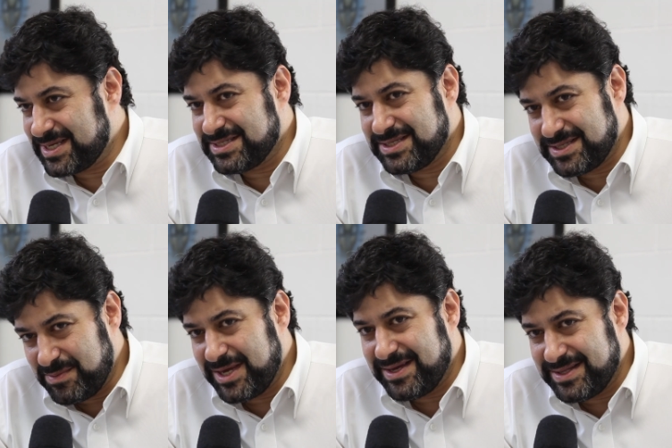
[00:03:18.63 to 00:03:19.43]
Quer dizer,
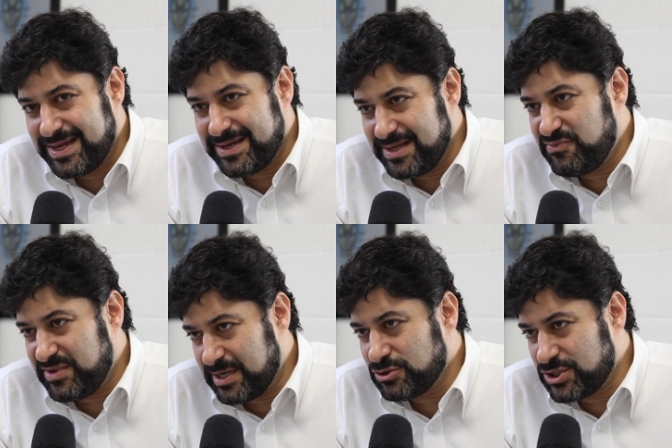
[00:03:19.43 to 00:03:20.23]
também a ideia é de
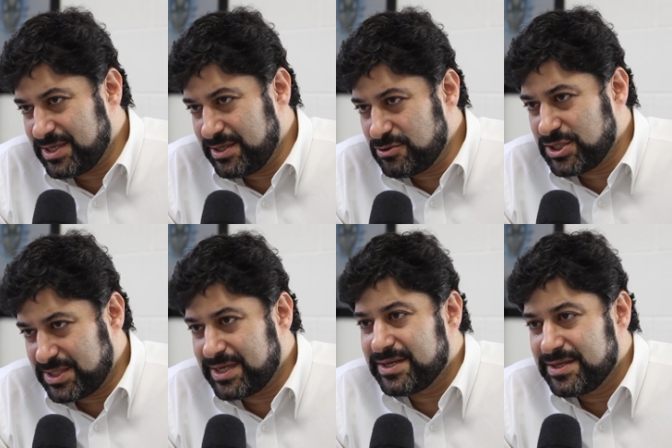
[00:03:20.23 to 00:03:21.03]
final de janeiro já
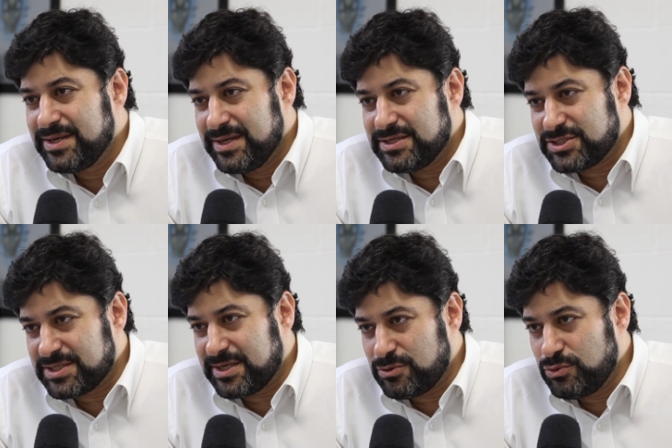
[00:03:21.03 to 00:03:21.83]
está já tá